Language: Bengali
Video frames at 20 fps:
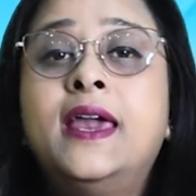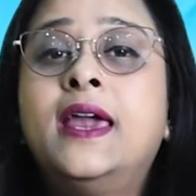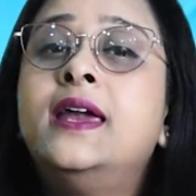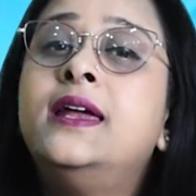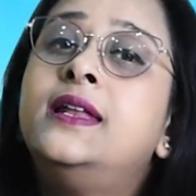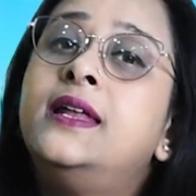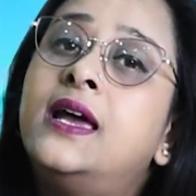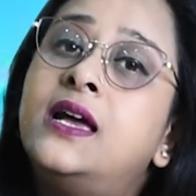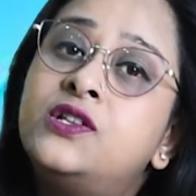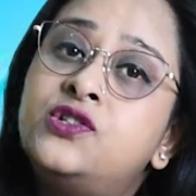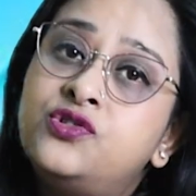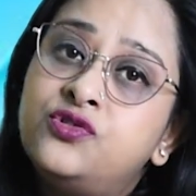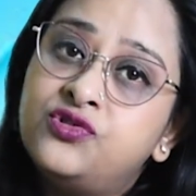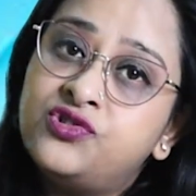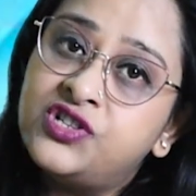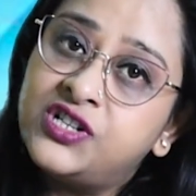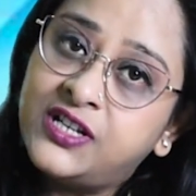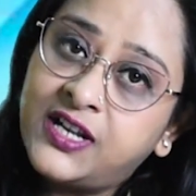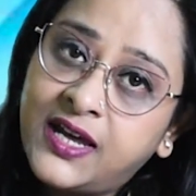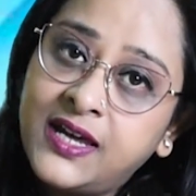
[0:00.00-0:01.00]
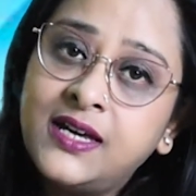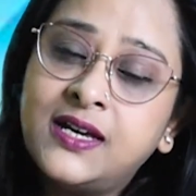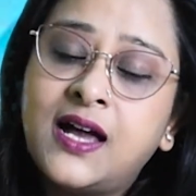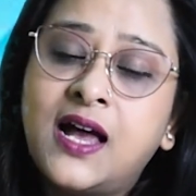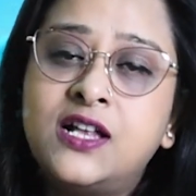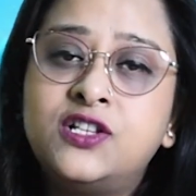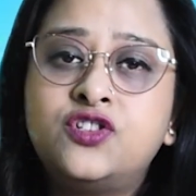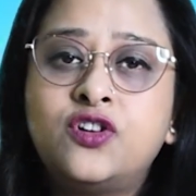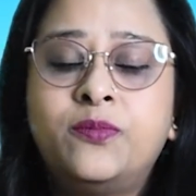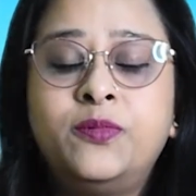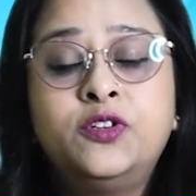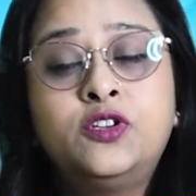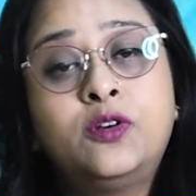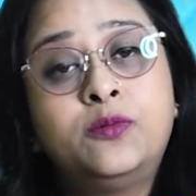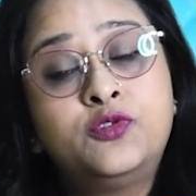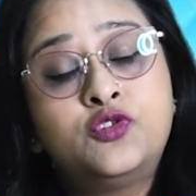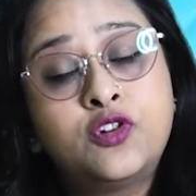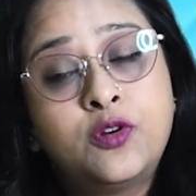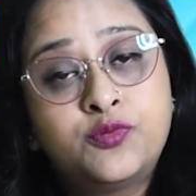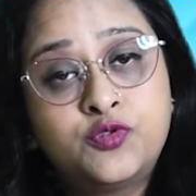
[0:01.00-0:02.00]
এই রেয়াজ রুটিনেই কাজ হবে
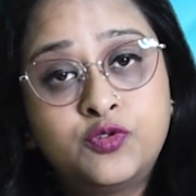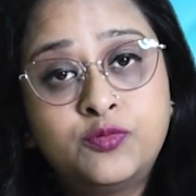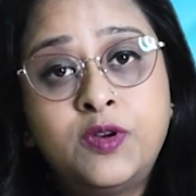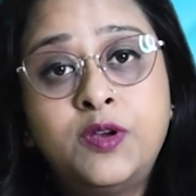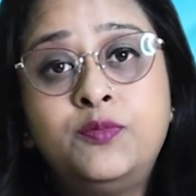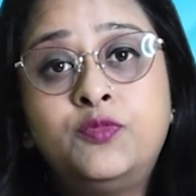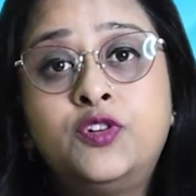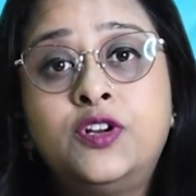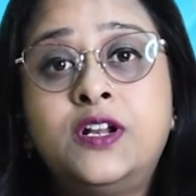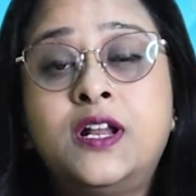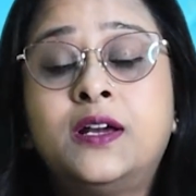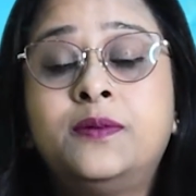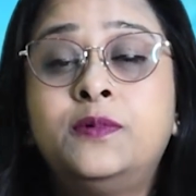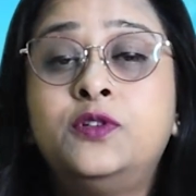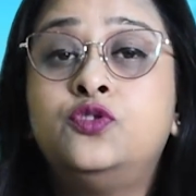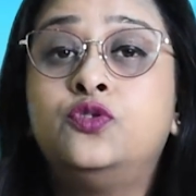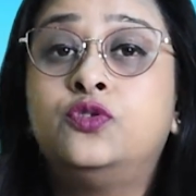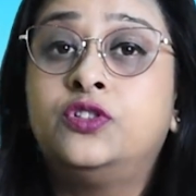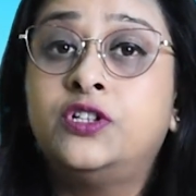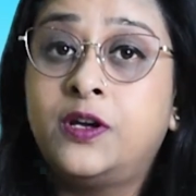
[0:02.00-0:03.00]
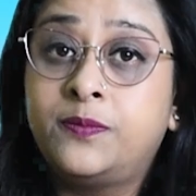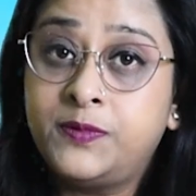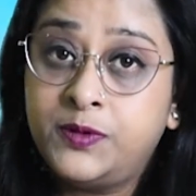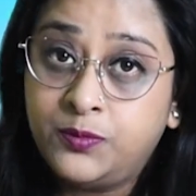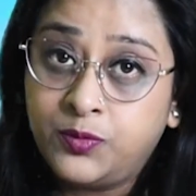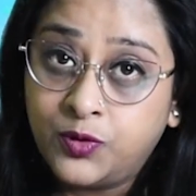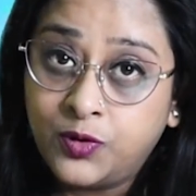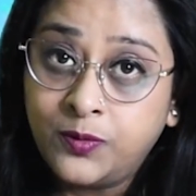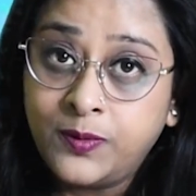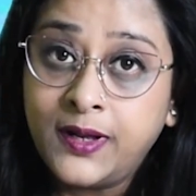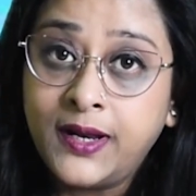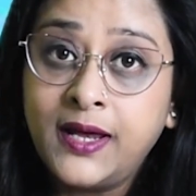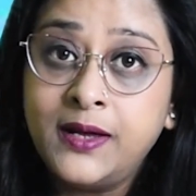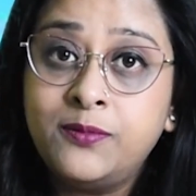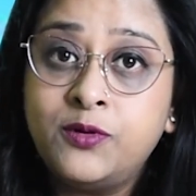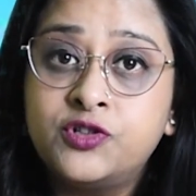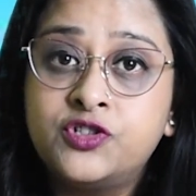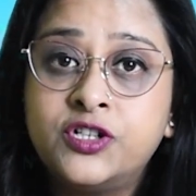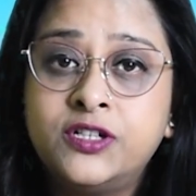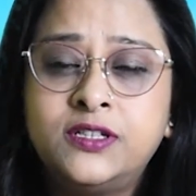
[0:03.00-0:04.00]
তবে সবসময় মনে রাখবেন যদি আপনি ভোরবেলায়
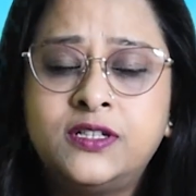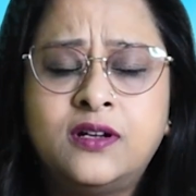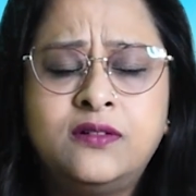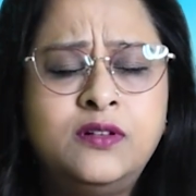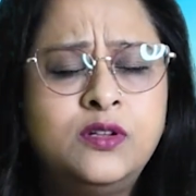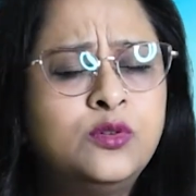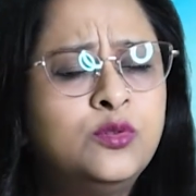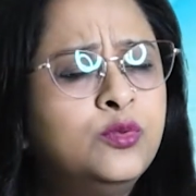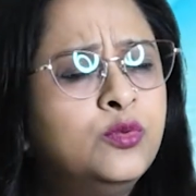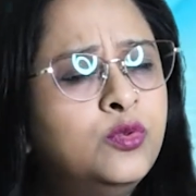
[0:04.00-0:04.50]
বসেন তাহলে